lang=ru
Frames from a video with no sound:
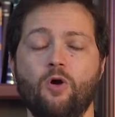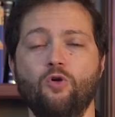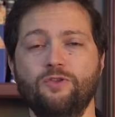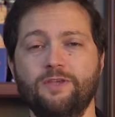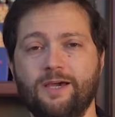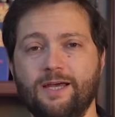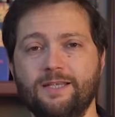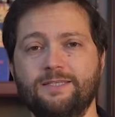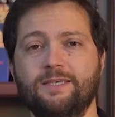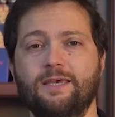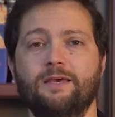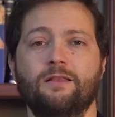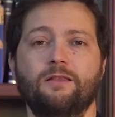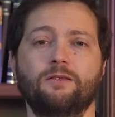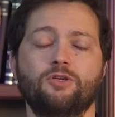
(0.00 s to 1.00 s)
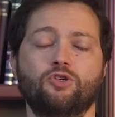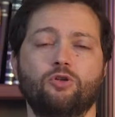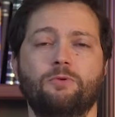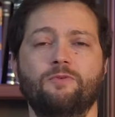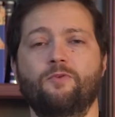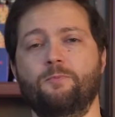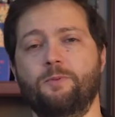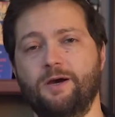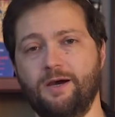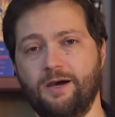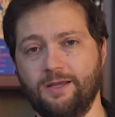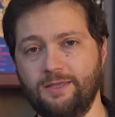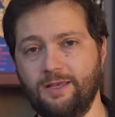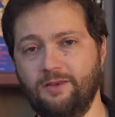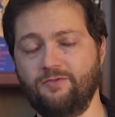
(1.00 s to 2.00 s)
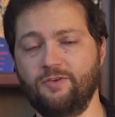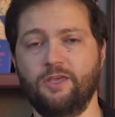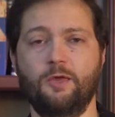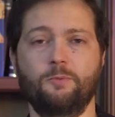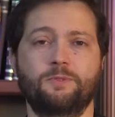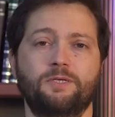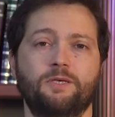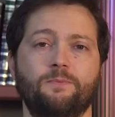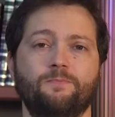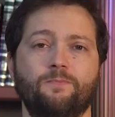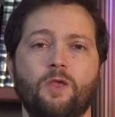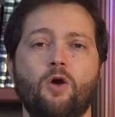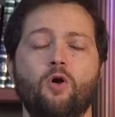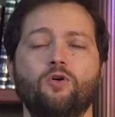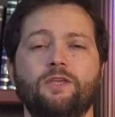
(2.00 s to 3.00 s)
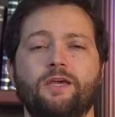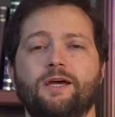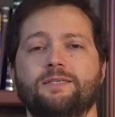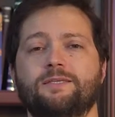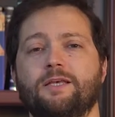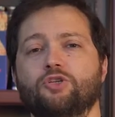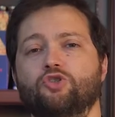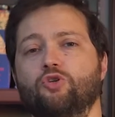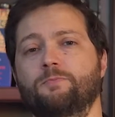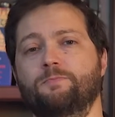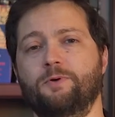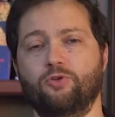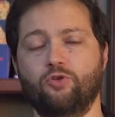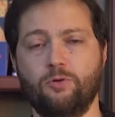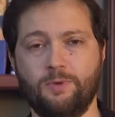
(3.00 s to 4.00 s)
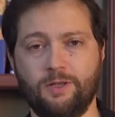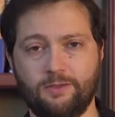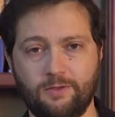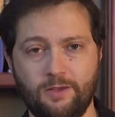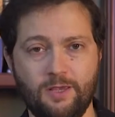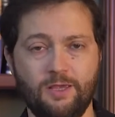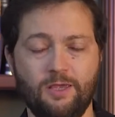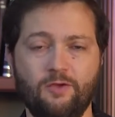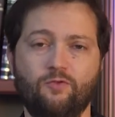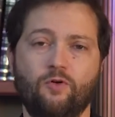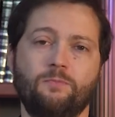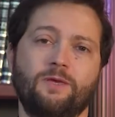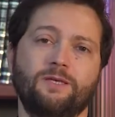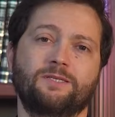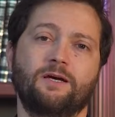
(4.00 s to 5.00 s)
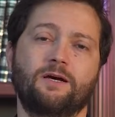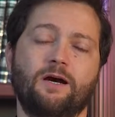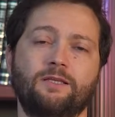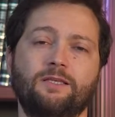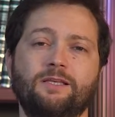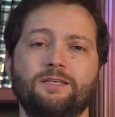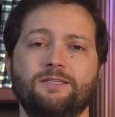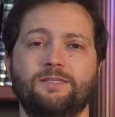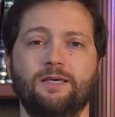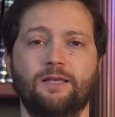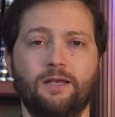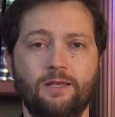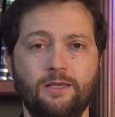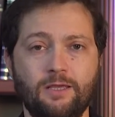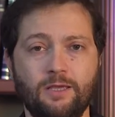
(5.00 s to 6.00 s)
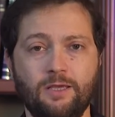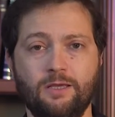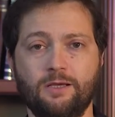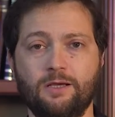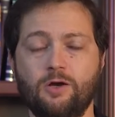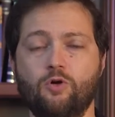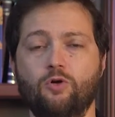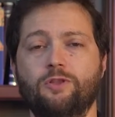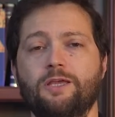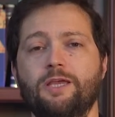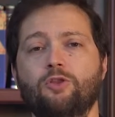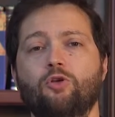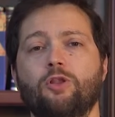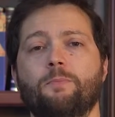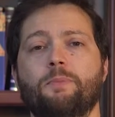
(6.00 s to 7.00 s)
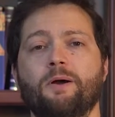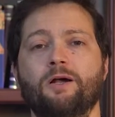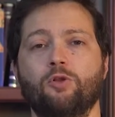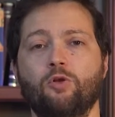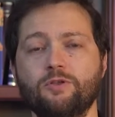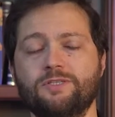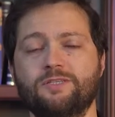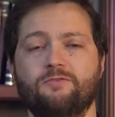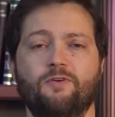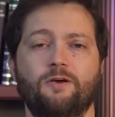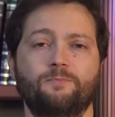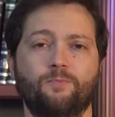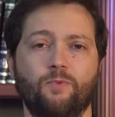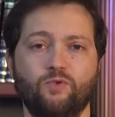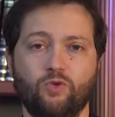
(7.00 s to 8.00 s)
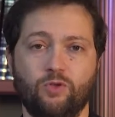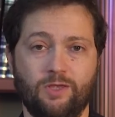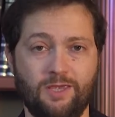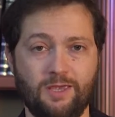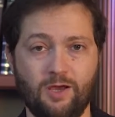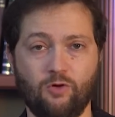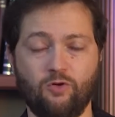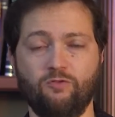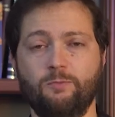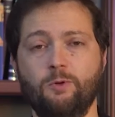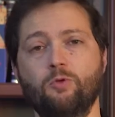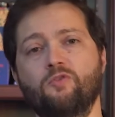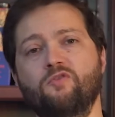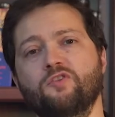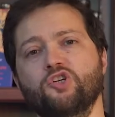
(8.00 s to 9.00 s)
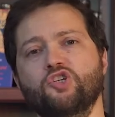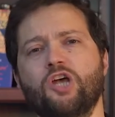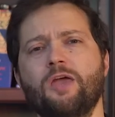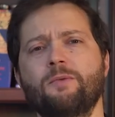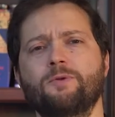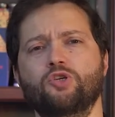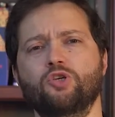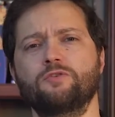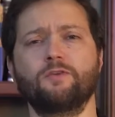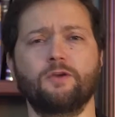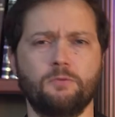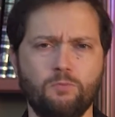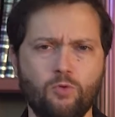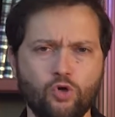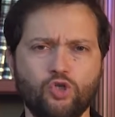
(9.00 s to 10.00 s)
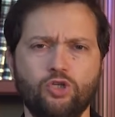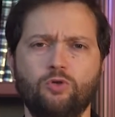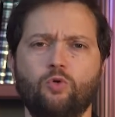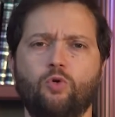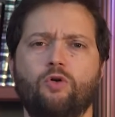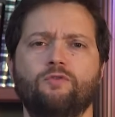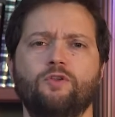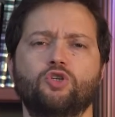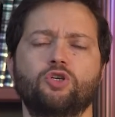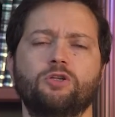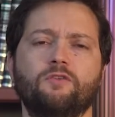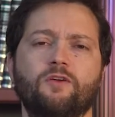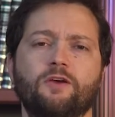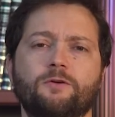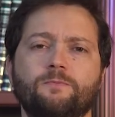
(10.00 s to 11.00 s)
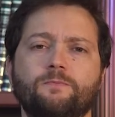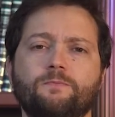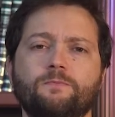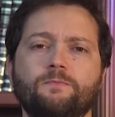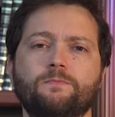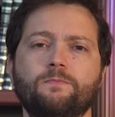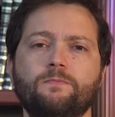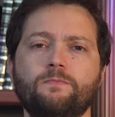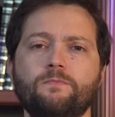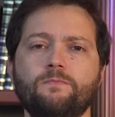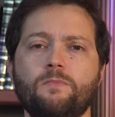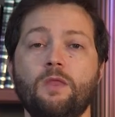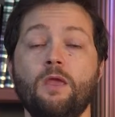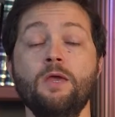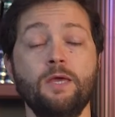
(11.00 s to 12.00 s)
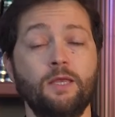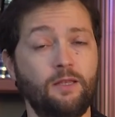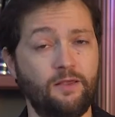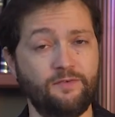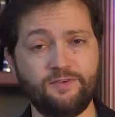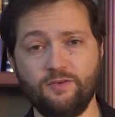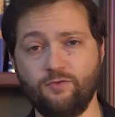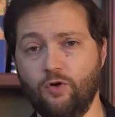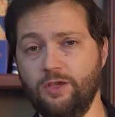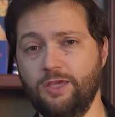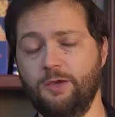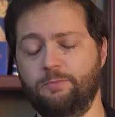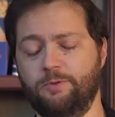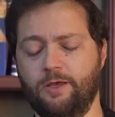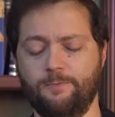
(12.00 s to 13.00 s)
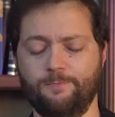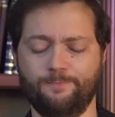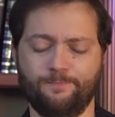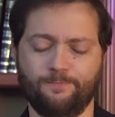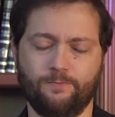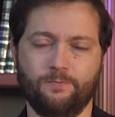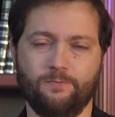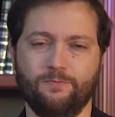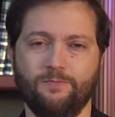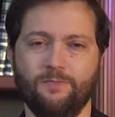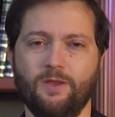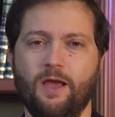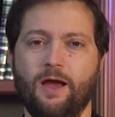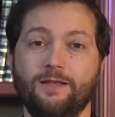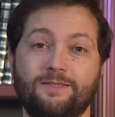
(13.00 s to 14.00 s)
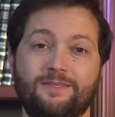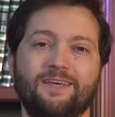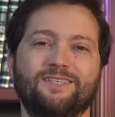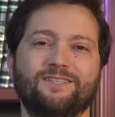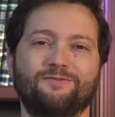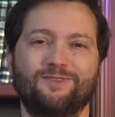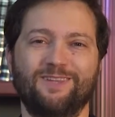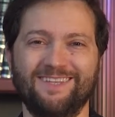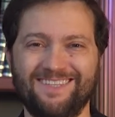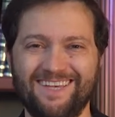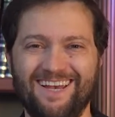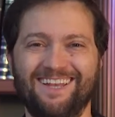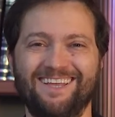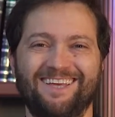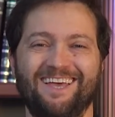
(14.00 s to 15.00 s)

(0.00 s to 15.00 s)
Он не хотел, чтобы его похоронили в Египте. Он не хотел, чтобы потом от его места хоронения сделали какого-то идола поклонства. Все-таки Иаков был уважаемый человек, мощный духовный человек для всего Египта – отец владель,